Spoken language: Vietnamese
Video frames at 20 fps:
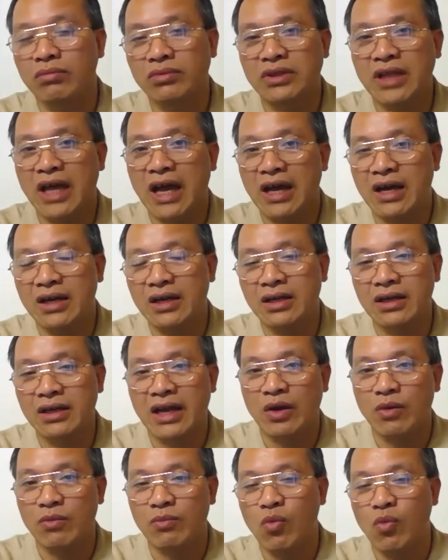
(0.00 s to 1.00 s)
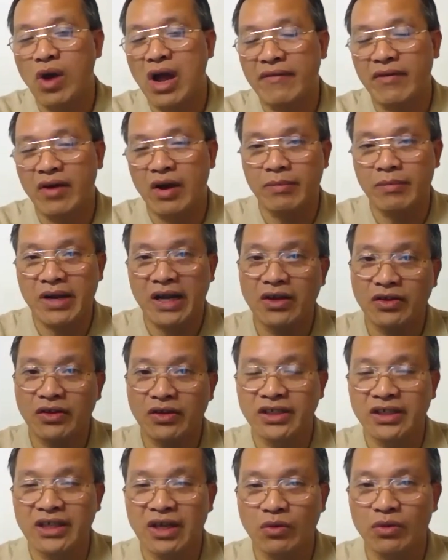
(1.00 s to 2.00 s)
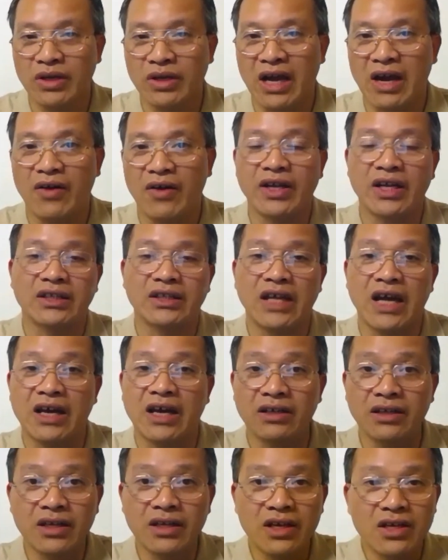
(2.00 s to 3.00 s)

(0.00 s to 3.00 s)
tháng ngày hôm qua và ngày hôm nay nó chênh nhau như nào hay là tháng